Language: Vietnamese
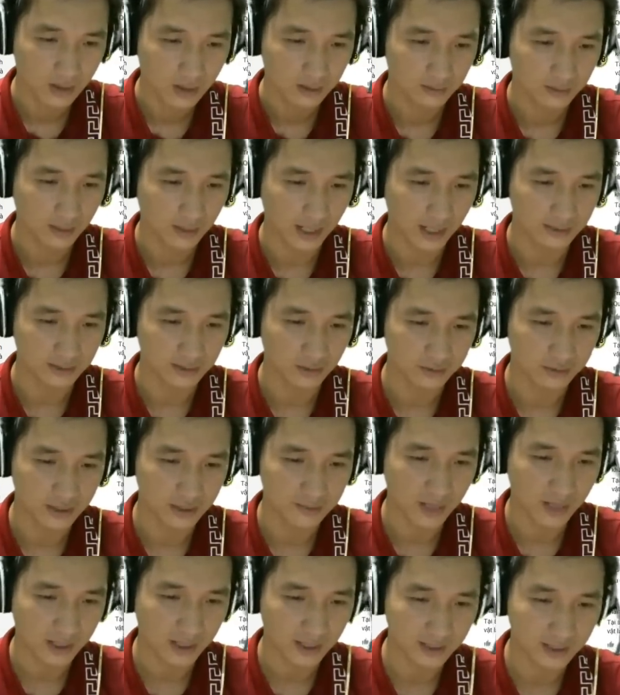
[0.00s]
Tại sao
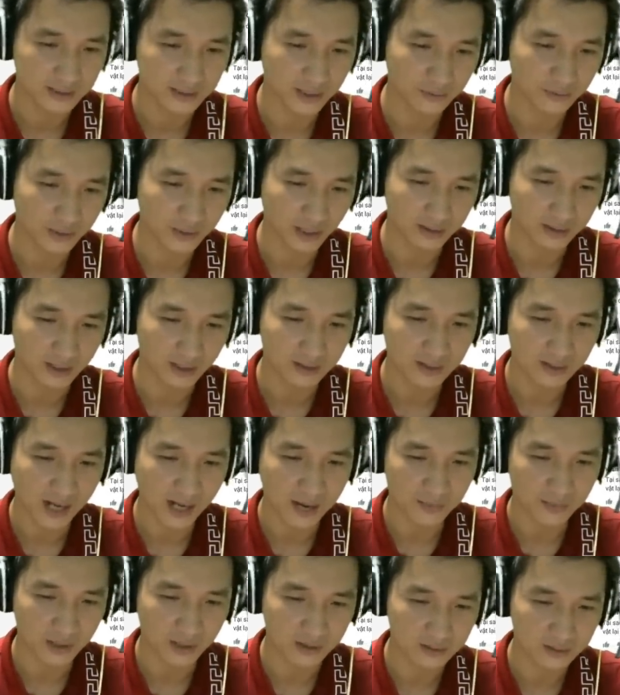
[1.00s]
Chi Bắc cái gì cũng thể tính
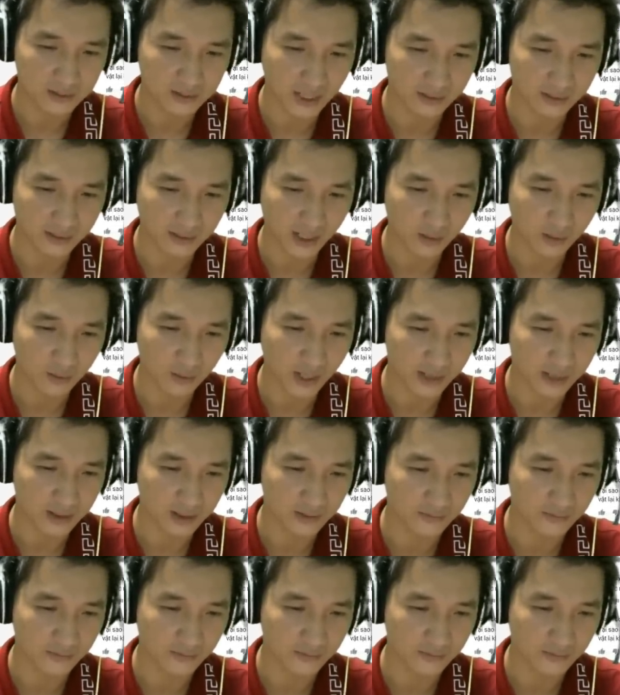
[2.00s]
ra mà những gian tế của đại nhân